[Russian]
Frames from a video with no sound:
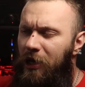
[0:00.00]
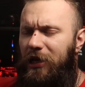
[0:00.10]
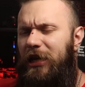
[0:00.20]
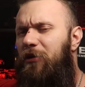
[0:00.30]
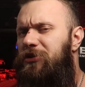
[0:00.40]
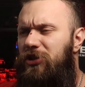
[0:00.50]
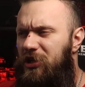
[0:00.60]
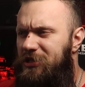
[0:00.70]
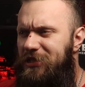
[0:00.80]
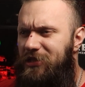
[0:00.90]
Я вот
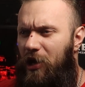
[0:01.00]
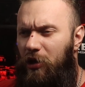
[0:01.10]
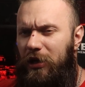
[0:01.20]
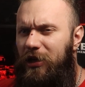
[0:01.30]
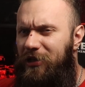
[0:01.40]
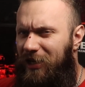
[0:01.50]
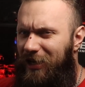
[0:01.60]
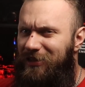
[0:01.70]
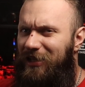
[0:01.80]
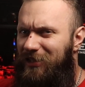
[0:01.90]
сейчас не знаю, или я
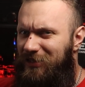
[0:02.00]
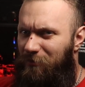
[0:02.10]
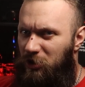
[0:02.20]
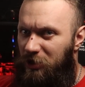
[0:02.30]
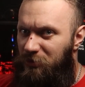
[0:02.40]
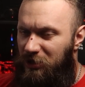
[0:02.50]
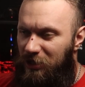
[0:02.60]
когда-то там ошибся,